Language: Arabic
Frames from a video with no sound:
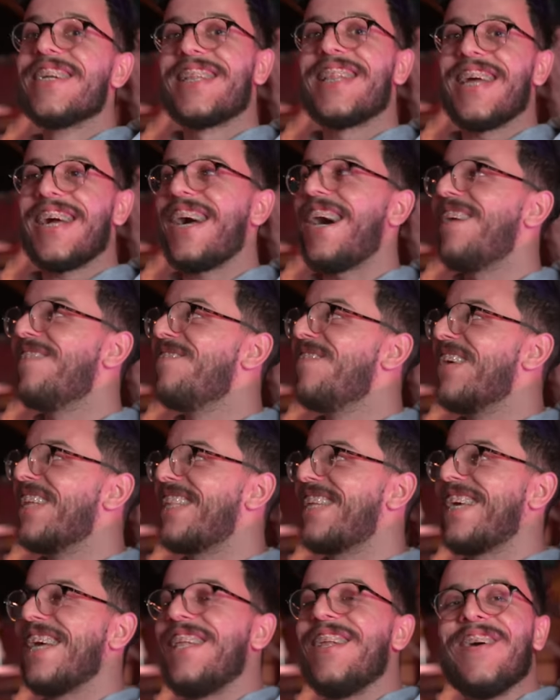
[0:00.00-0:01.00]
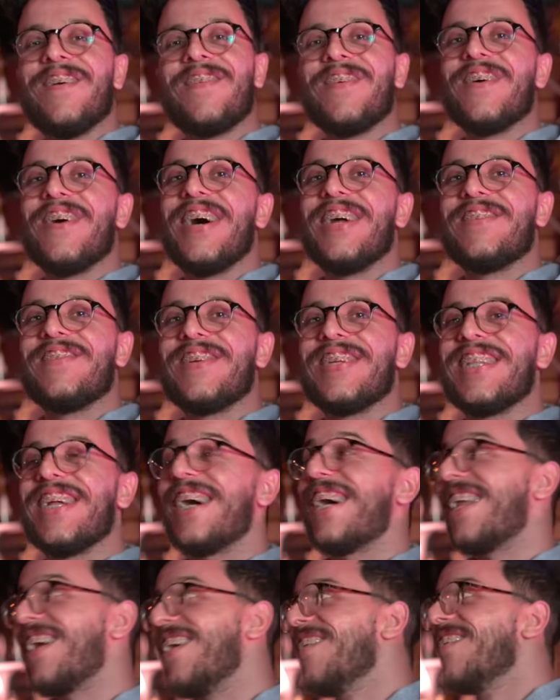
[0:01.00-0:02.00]
يطلق حبه تكلم في واحد في
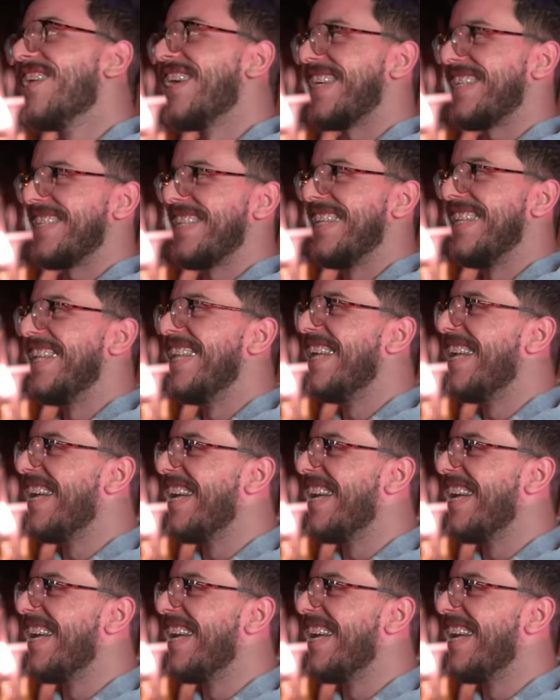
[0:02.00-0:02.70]
داره ويخزن